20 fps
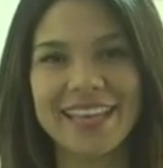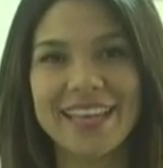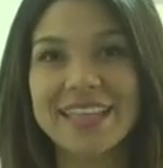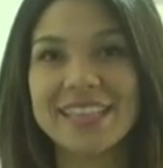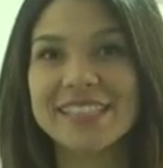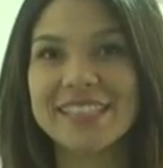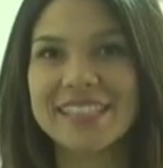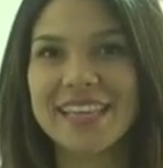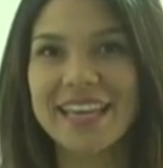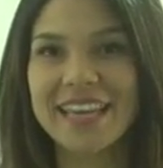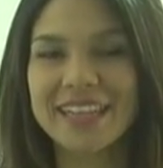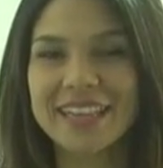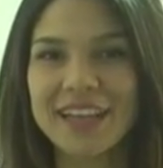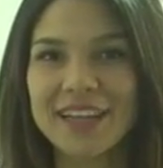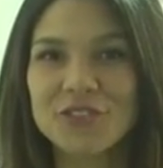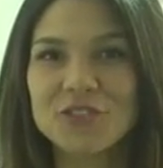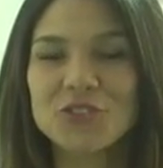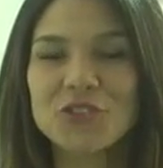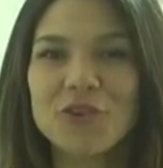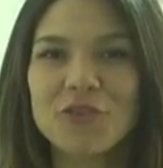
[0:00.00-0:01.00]
Cerca
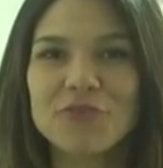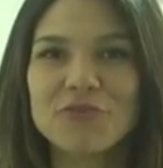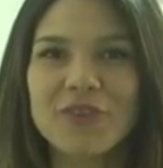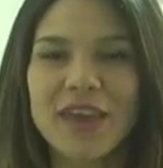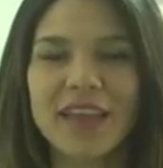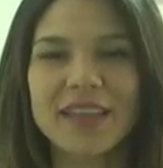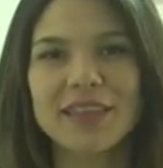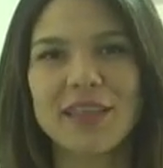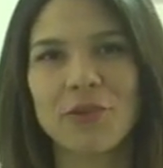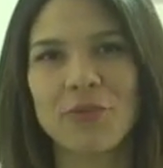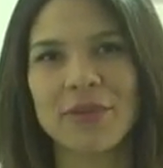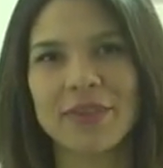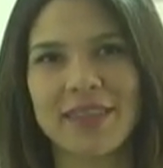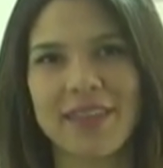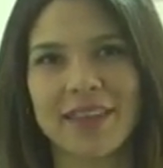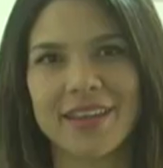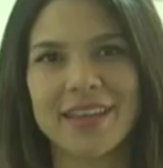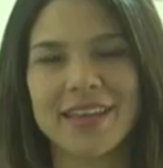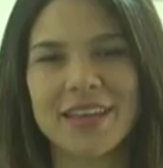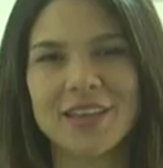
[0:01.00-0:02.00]
de 91
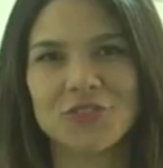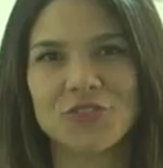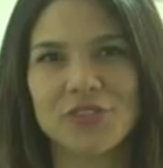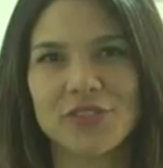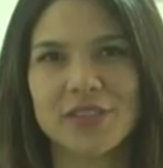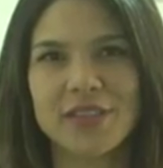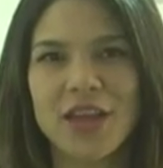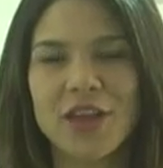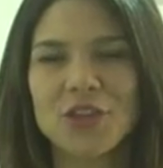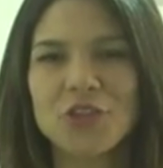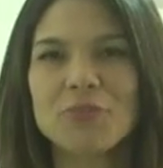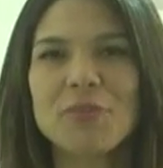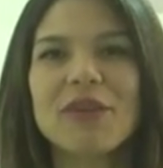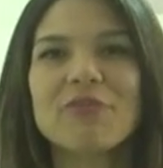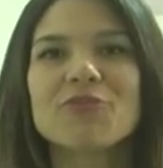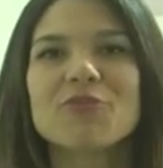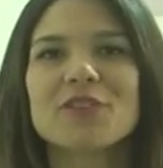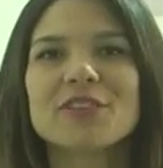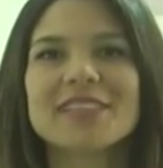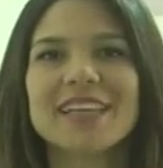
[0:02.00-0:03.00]
integrantes, numa
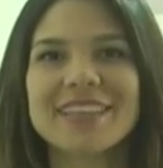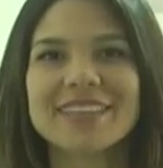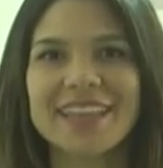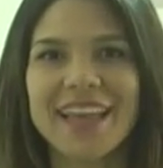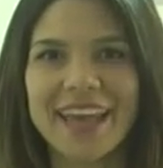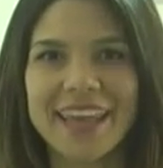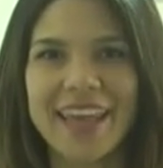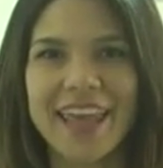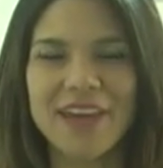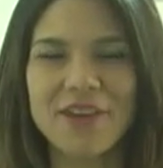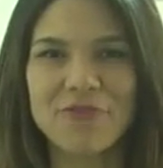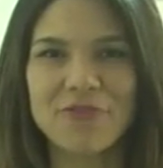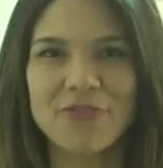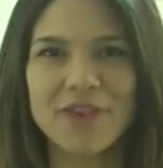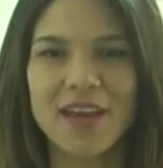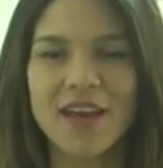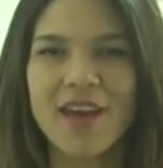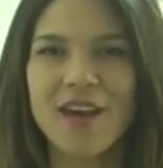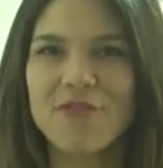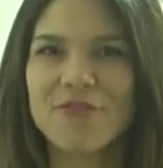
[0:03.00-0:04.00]

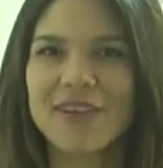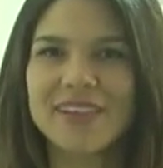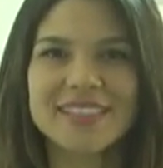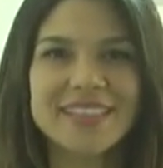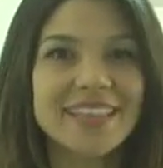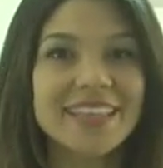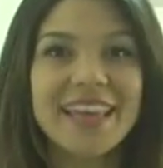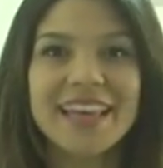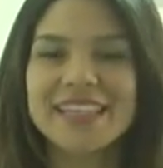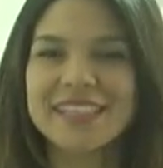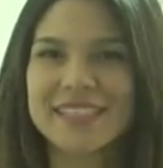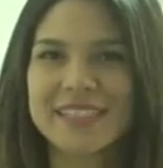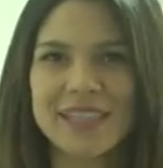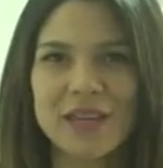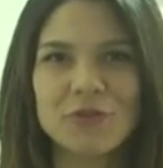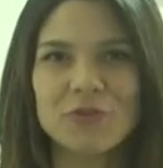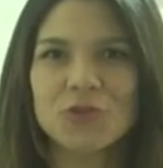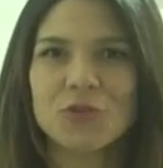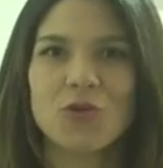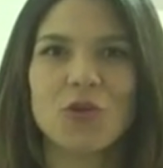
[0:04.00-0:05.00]
força-tarefa, fazem
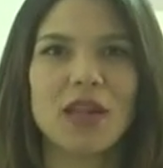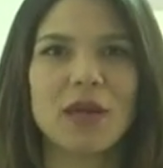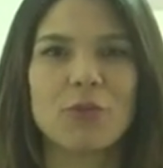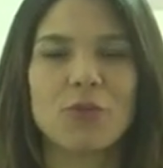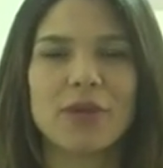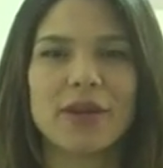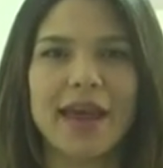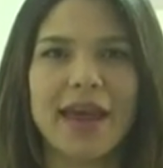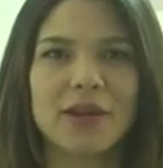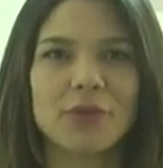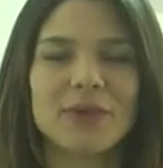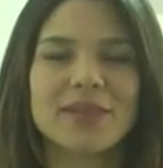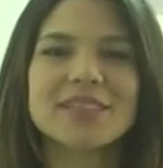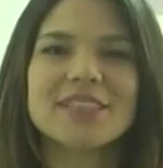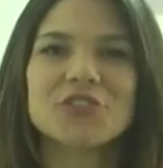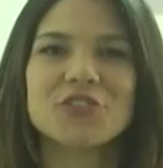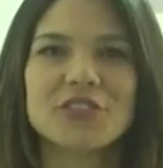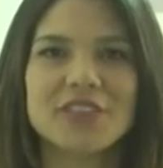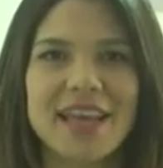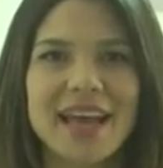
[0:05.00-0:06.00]
questão de colaborar com as
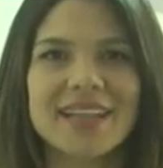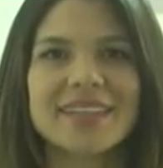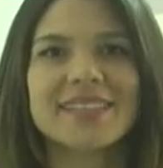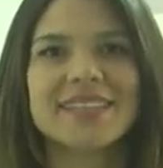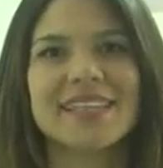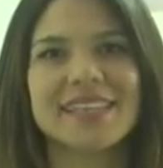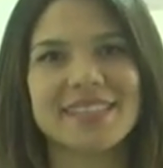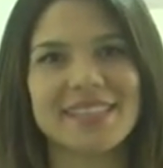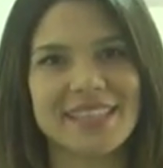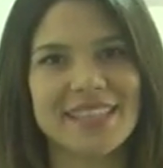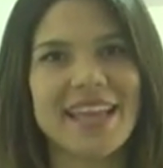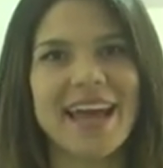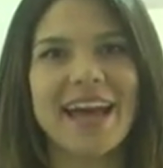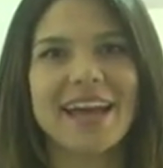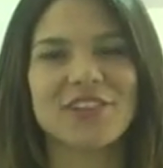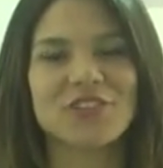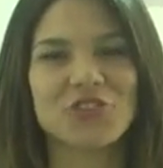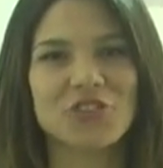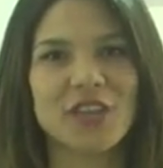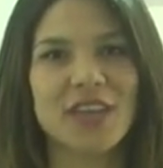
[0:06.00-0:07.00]
entidades da
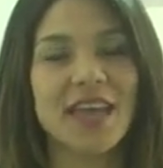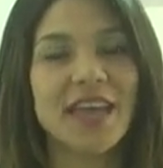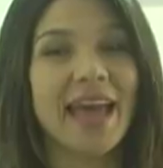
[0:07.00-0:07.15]
cidade.